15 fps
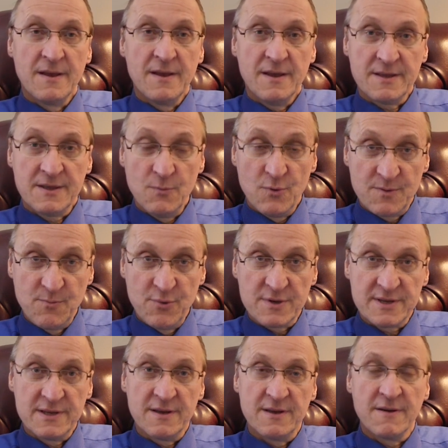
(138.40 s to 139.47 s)
Это вот
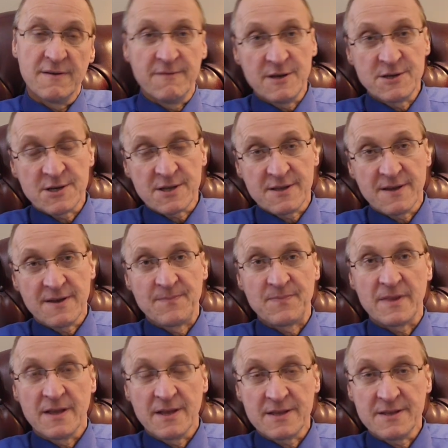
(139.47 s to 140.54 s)
после вычета
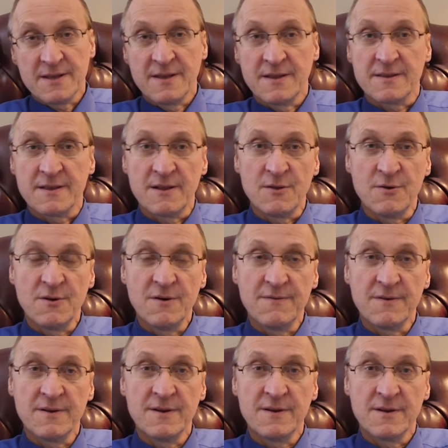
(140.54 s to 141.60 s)
этой
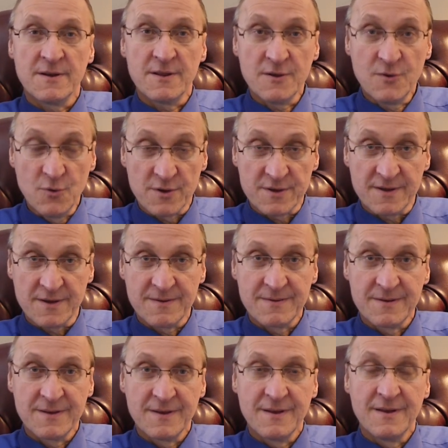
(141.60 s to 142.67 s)
налоговой льготы –
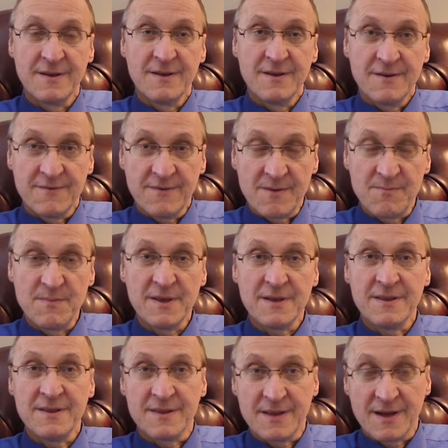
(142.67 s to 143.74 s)
в
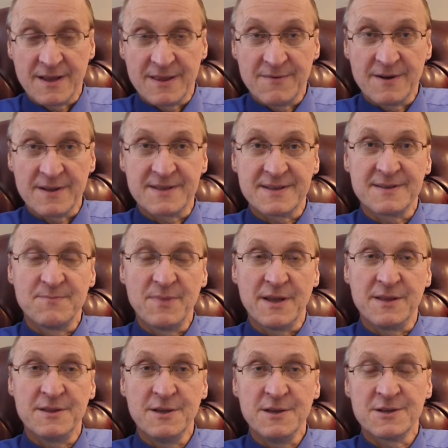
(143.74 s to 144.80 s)
обмен на 25
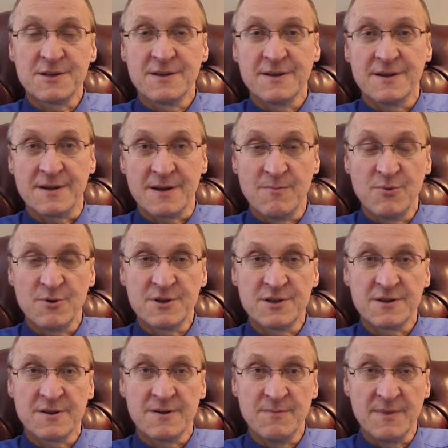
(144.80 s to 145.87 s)
тысяч
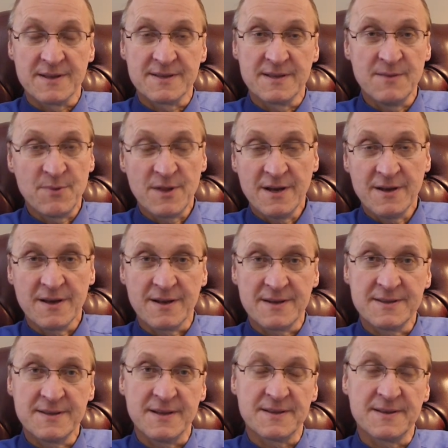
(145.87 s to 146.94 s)
рабочих мест. Неплохая,
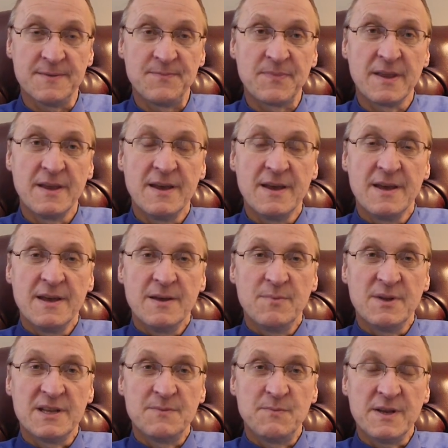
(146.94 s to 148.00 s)
кстати,
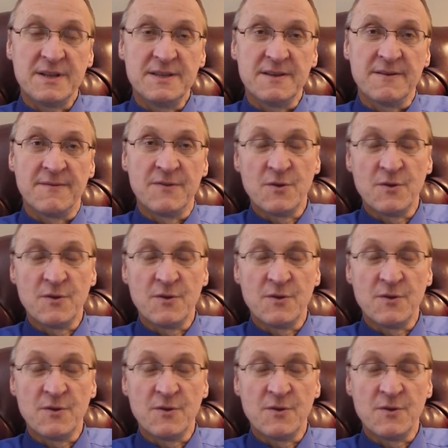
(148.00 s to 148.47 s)
перспектива.